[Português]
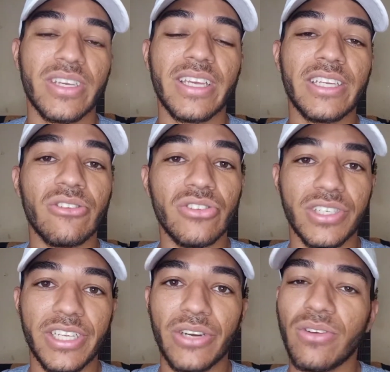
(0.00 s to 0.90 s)
quem ir no Rio de
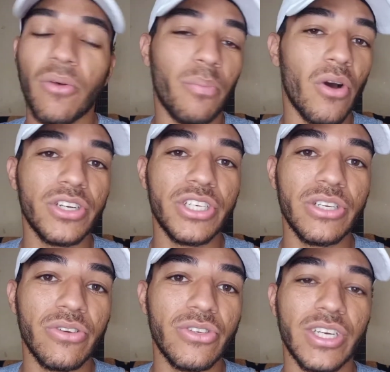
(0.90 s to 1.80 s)
Janeiro não pode ir no Rio de